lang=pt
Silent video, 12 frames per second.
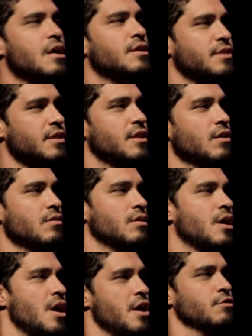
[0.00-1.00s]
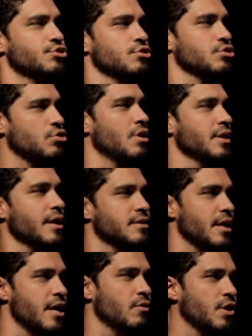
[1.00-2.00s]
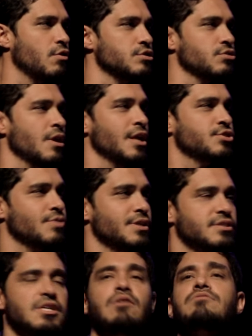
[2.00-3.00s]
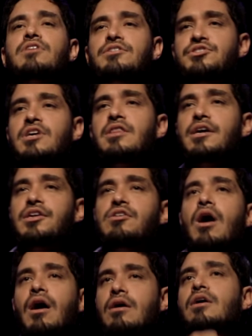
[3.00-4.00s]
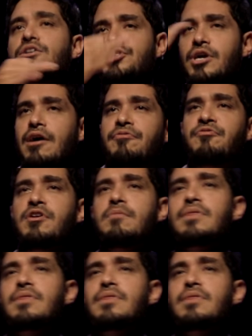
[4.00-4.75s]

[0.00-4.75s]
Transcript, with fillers: Entendeu? Eu sou dona, eu que controlo a situação. Então, esse ano aqui, ó, chega firme